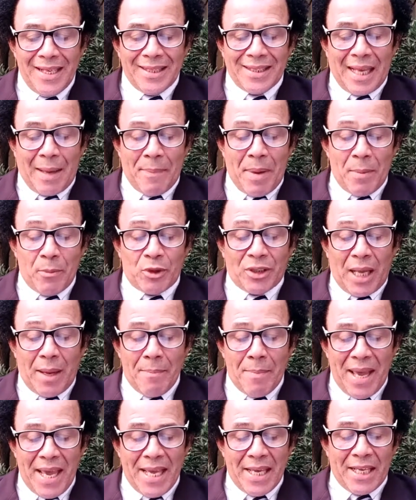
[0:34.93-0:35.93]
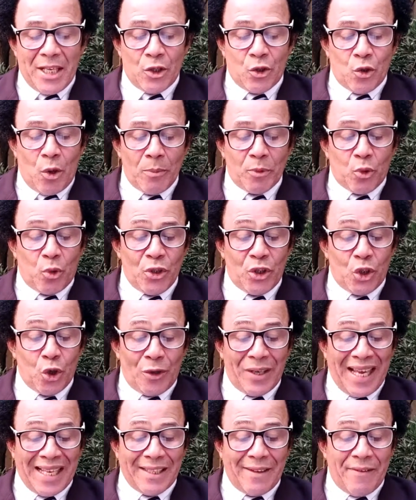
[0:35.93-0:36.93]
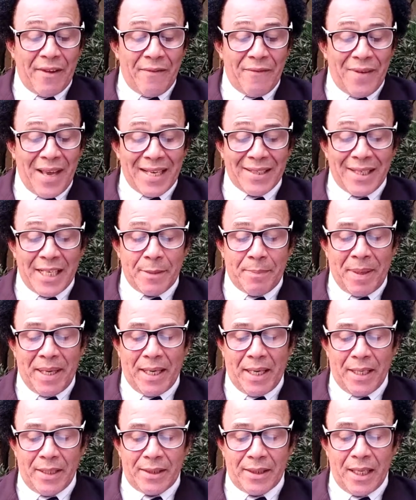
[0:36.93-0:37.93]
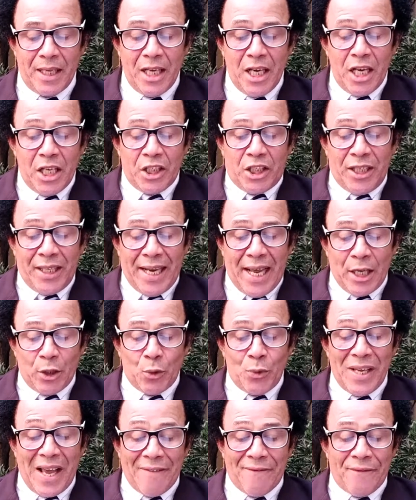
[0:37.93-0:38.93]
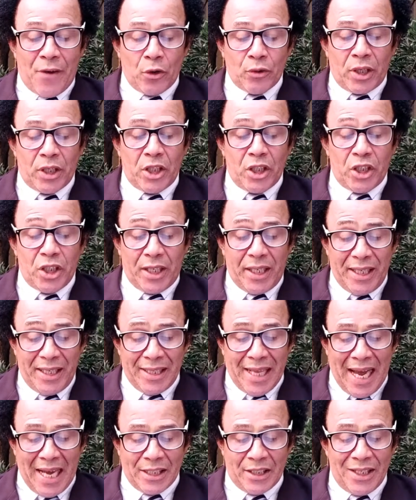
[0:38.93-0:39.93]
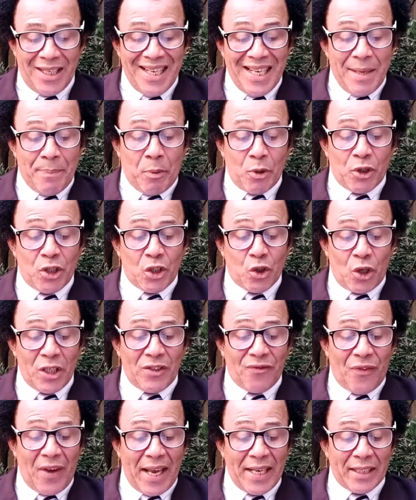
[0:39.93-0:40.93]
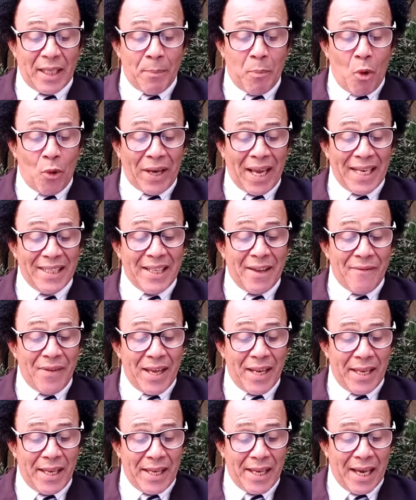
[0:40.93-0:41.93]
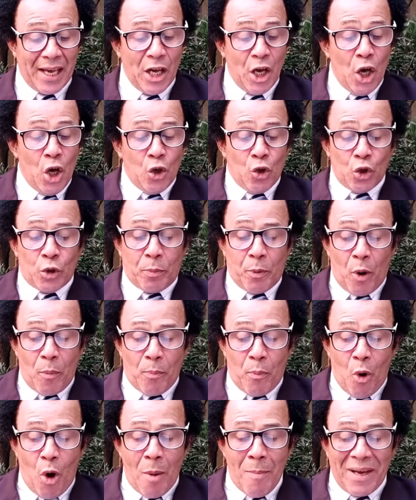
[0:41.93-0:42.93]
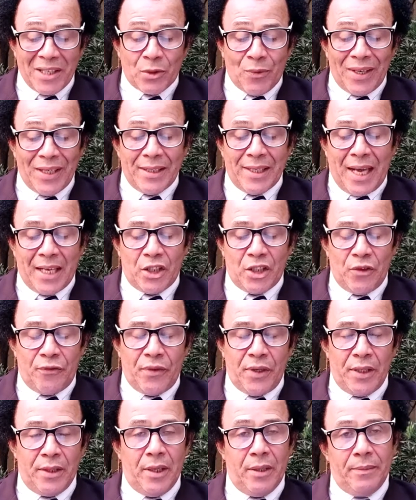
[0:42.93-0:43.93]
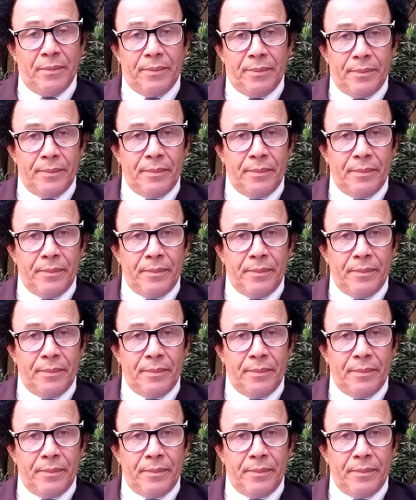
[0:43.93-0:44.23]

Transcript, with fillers: Sabemos também que somos condicionados a viver sem esperança, direito e a falta de dignidade, imposições feitas por quem deveria nos propor mais qualidade de vida.